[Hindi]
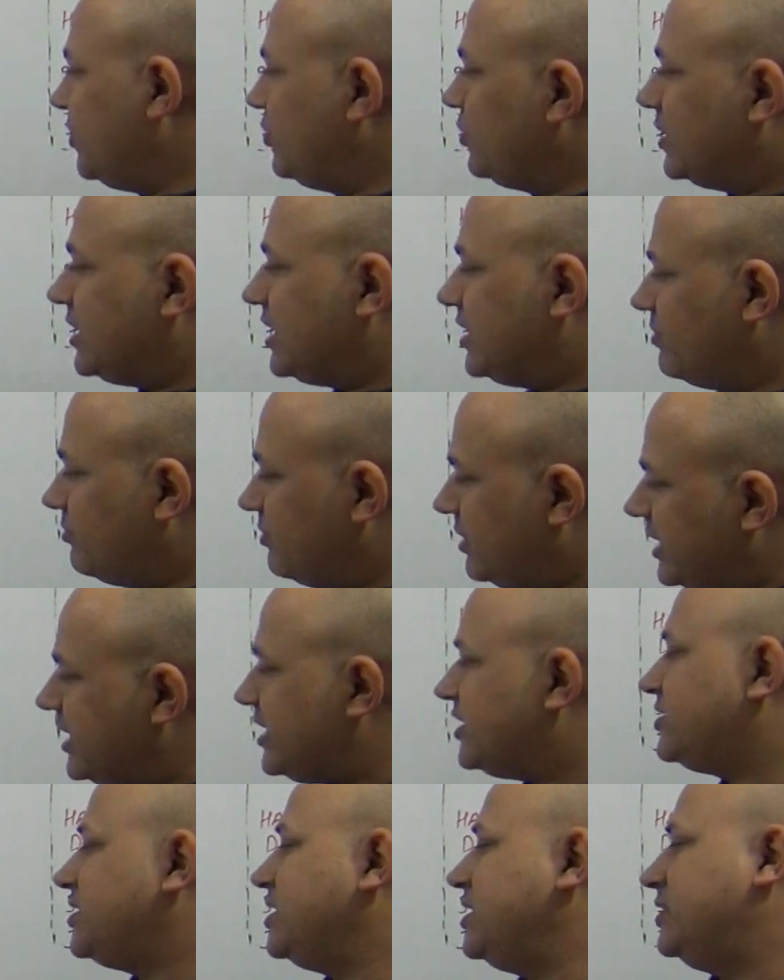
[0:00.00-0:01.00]
उनका नंबर
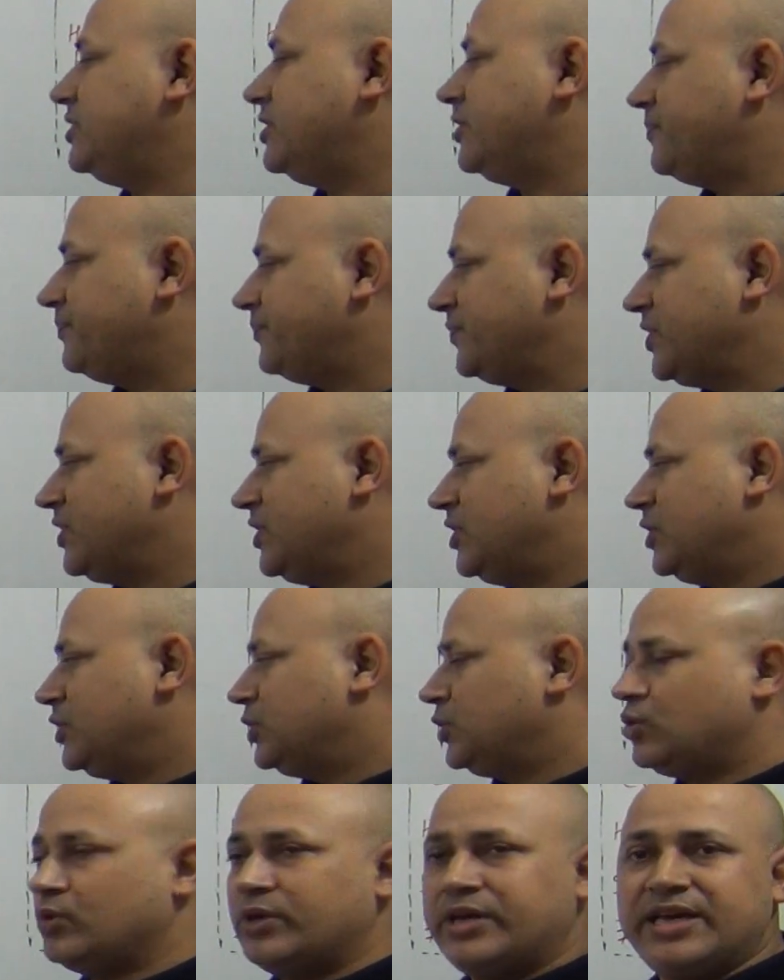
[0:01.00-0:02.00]
एक्स थ्री था
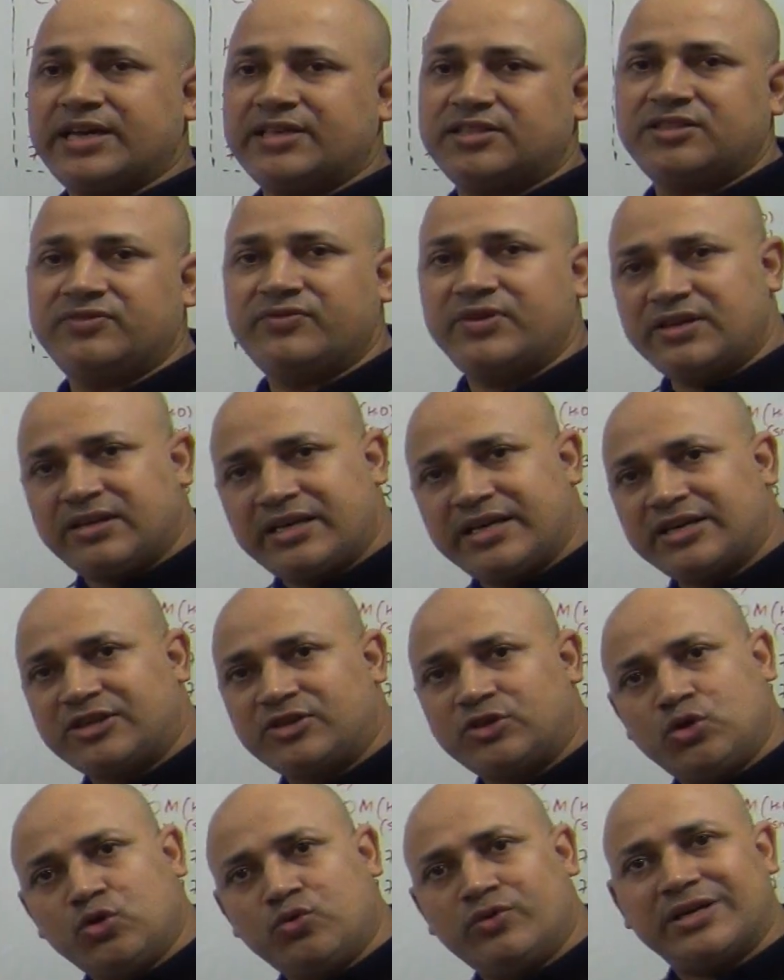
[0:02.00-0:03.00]
तो एक्स वन
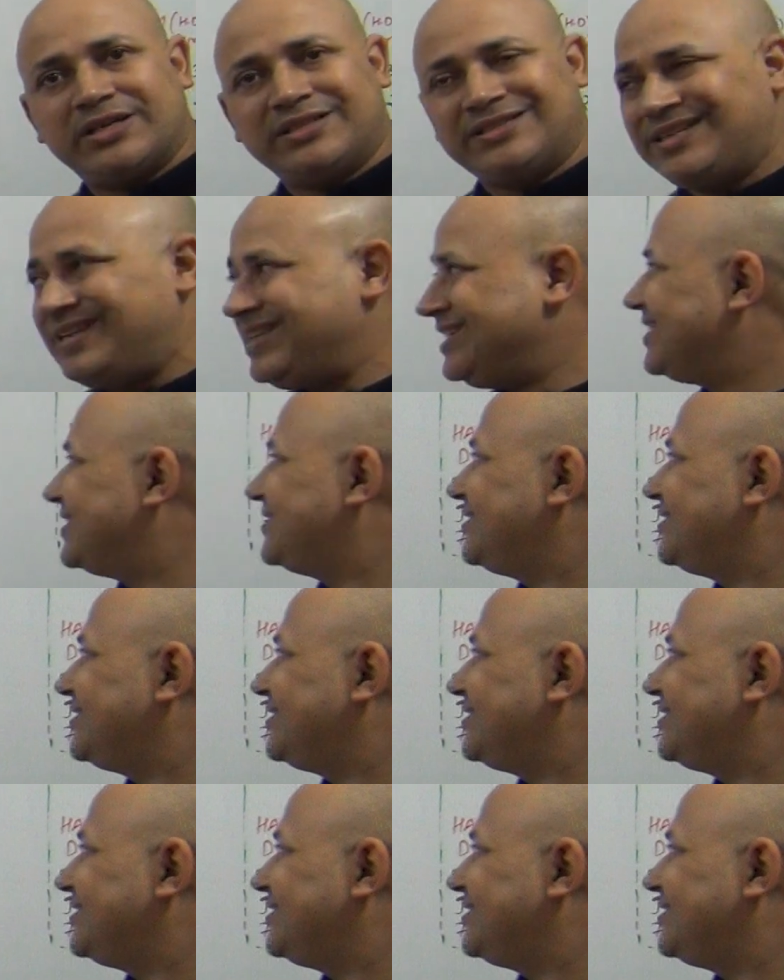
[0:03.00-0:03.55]
एक्स टू एक्स थ्री का